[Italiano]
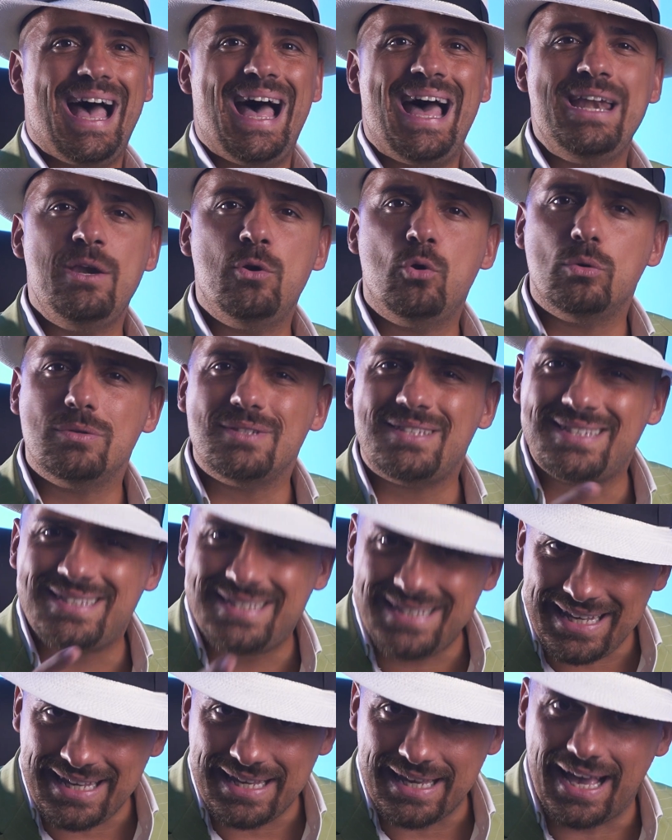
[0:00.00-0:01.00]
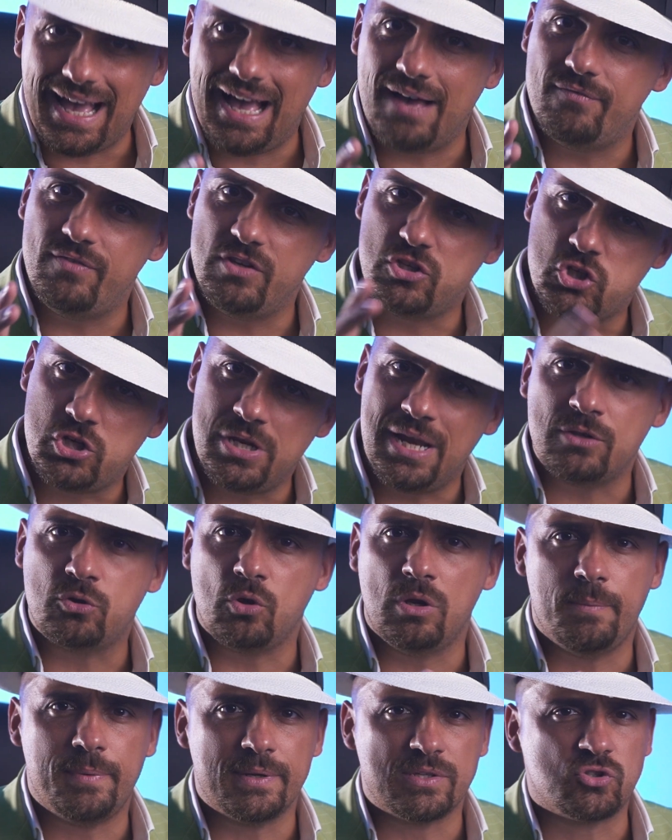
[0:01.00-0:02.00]
Hanno sì avvicinato
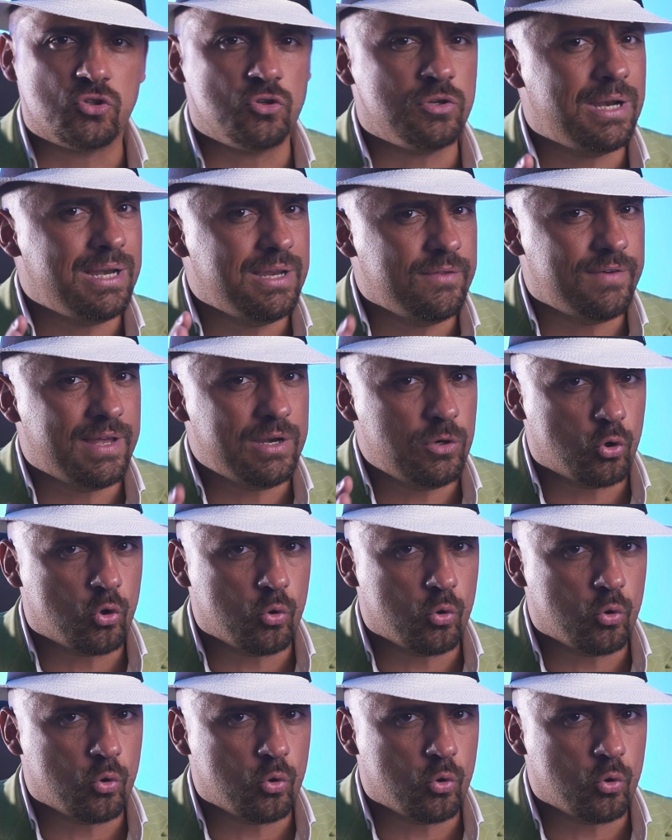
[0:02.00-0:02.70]
le persone a livello